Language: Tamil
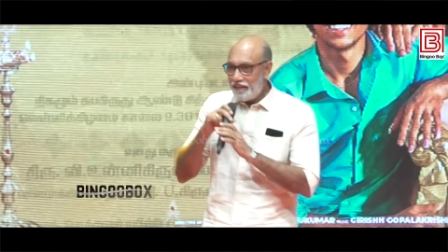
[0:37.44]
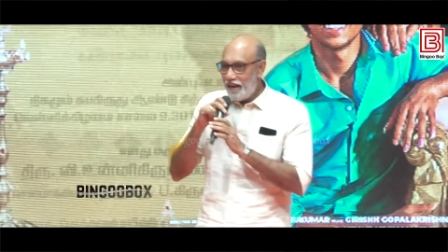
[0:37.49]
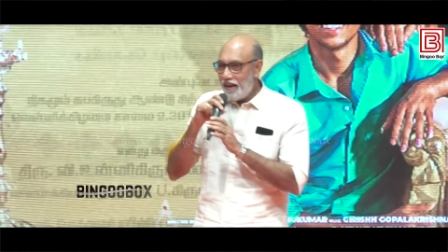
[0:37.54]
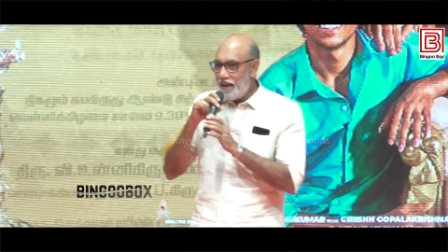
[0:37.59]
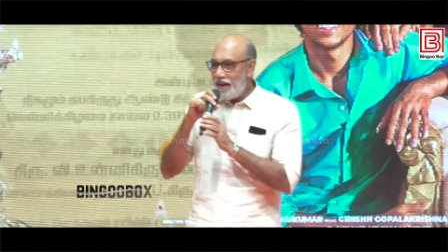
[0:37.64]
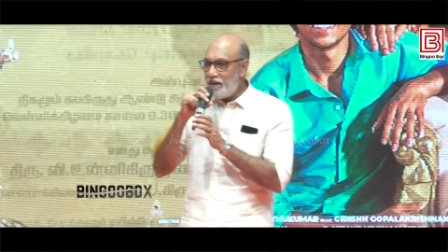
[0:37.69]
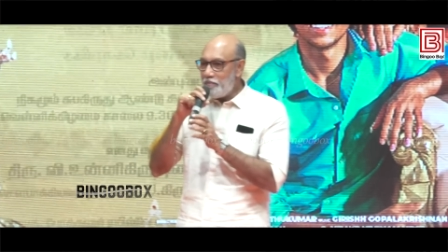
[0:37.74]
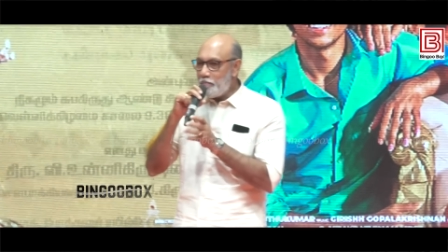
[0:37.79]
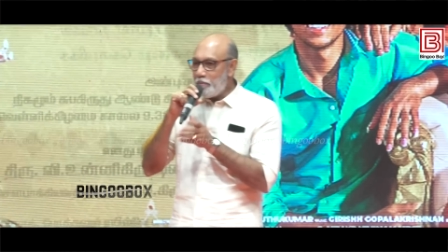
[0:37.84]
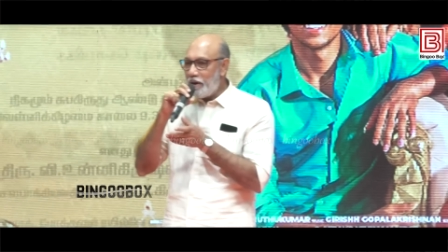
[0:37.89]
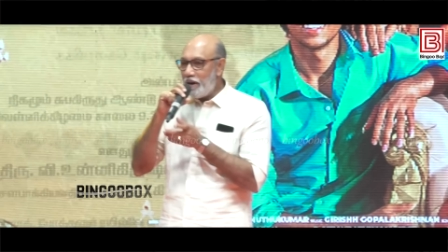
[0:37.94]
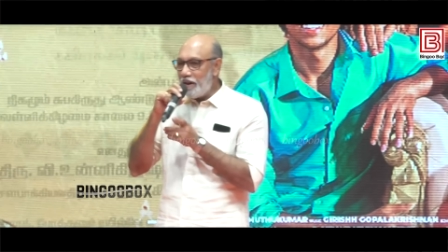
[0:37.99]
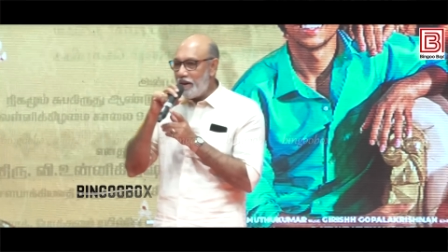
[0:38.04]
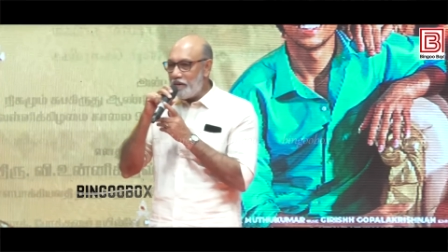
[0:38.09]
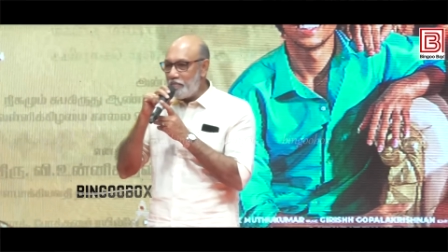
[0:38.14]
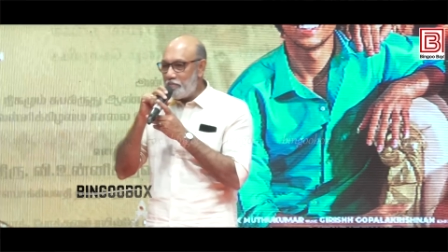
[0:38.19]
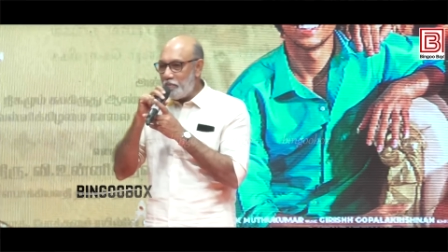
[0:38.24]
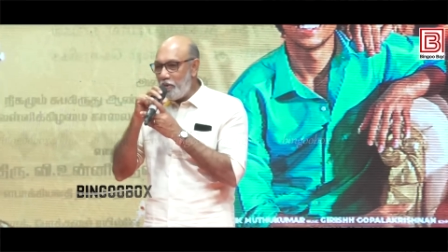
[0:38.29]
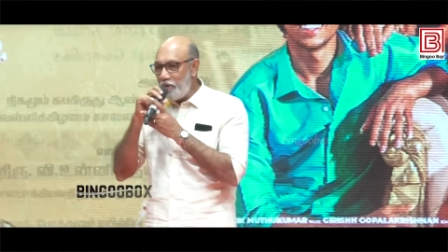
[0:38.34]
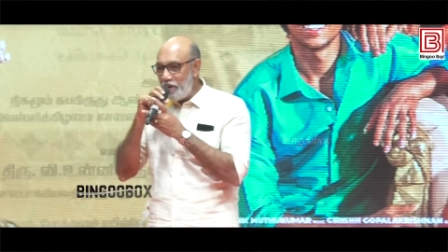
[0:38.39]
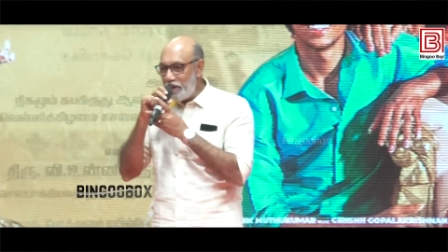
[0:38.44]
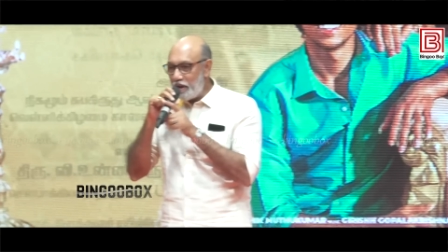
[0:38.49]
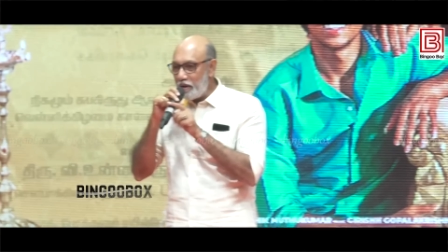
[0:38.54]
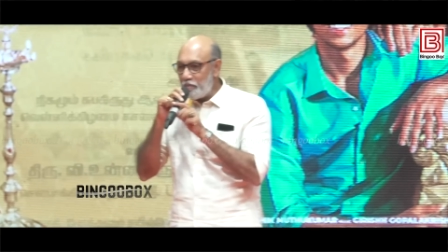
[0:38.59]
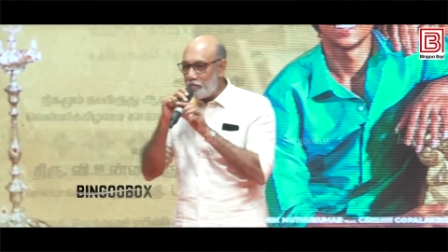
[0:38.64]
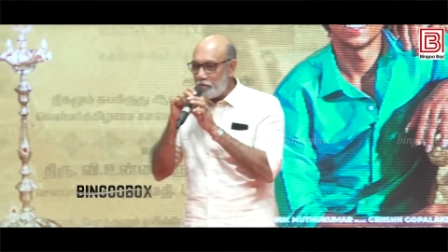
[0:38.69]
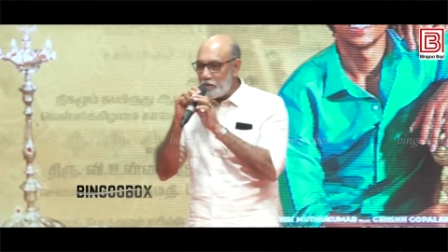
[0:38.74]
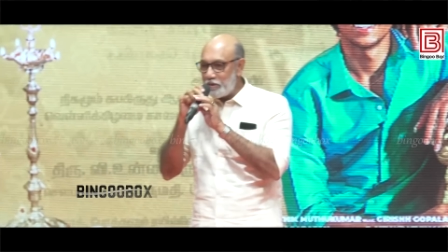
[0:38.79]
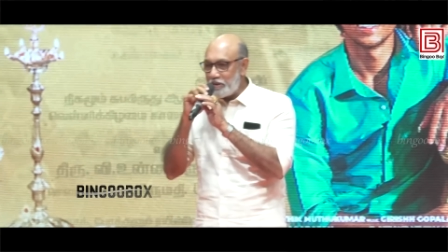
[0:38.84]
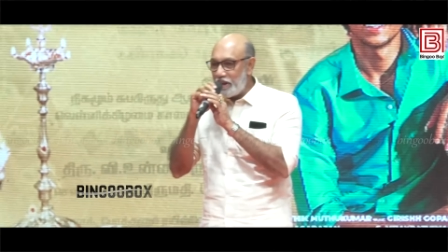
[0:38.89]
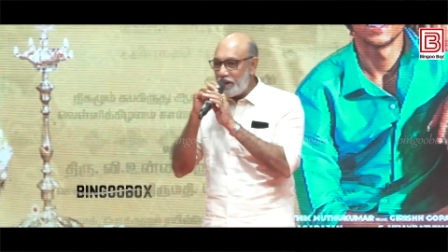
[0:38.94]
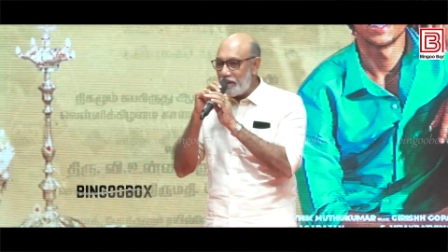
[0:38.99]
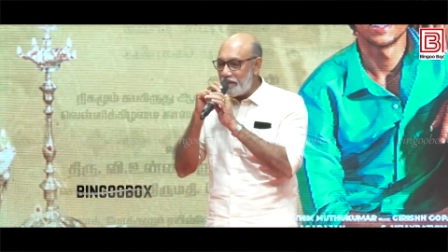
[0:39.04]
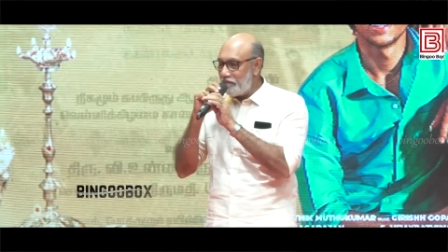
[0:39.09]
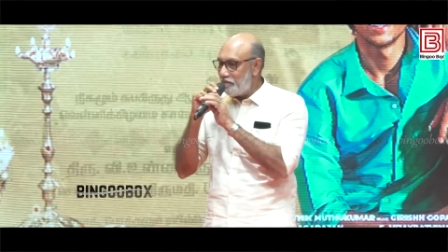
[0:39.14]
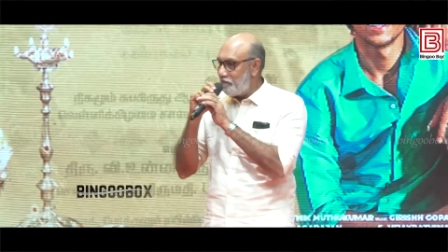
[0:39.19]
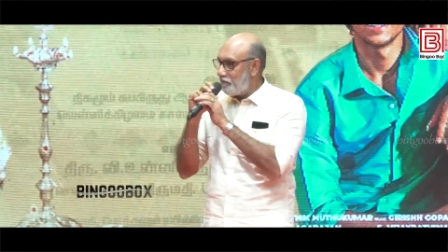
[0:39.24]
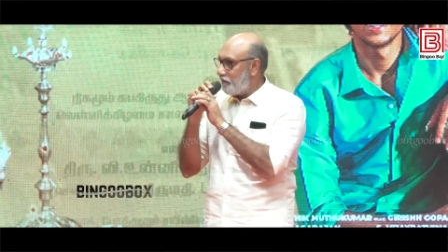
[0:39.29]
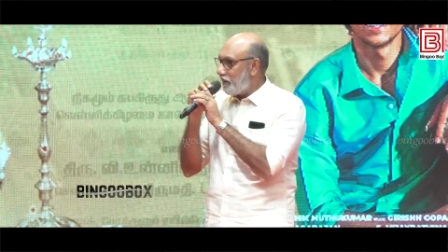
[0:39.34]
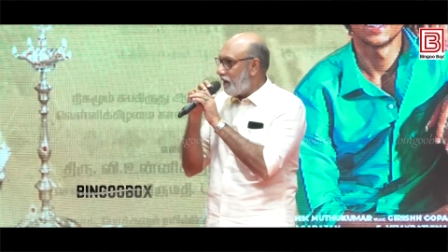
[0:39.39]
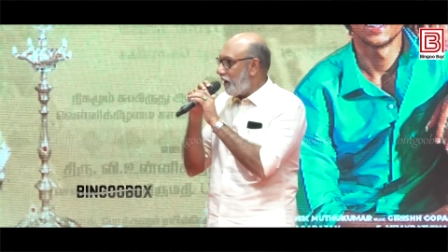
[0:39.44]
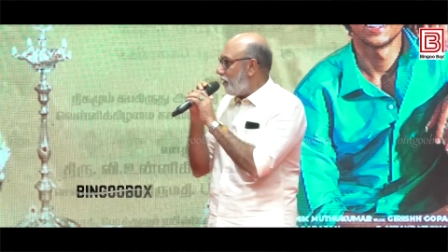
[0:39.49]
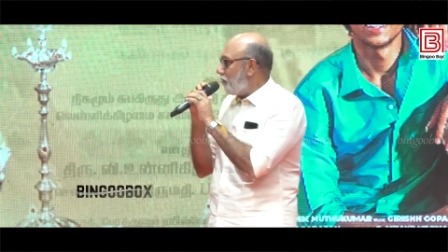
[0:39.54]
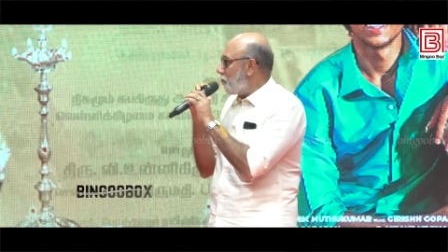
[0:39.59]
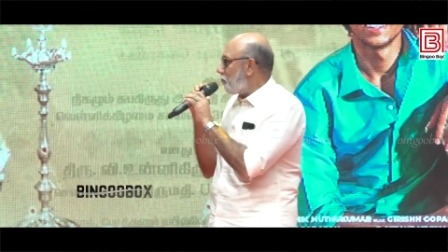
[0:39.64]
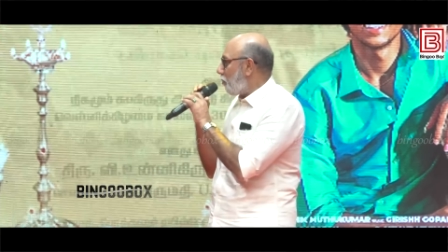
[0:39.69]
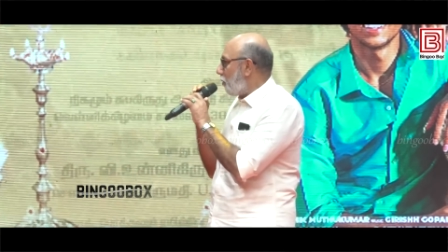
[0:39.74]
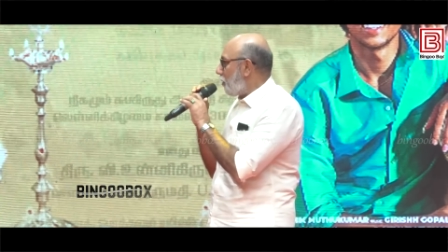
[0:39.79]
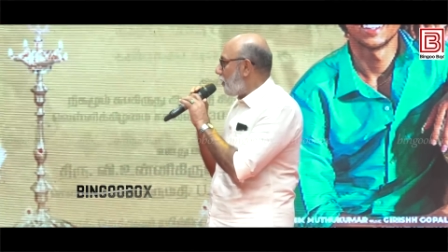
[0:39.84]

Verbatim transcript: தயாரிப்பாளர் போனி கபூர் சார் கிளம்பி